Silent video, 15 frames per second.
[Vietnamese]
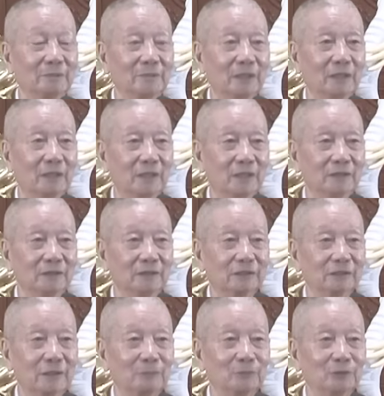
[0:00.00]
khởi lên cái
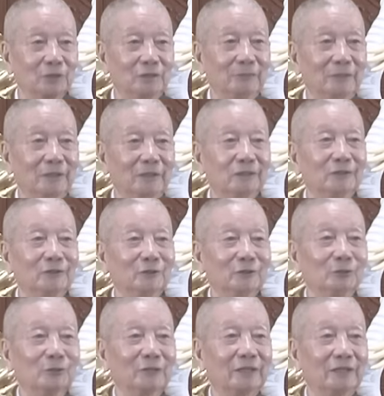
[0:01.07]
tâm từ bi thương chúng
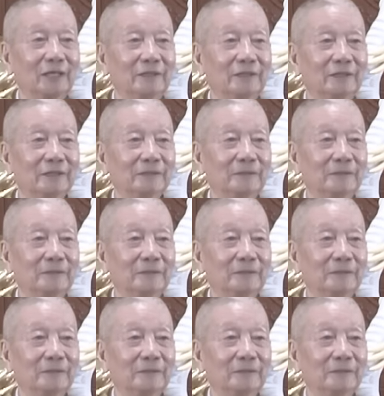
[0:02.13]
sanh này đó,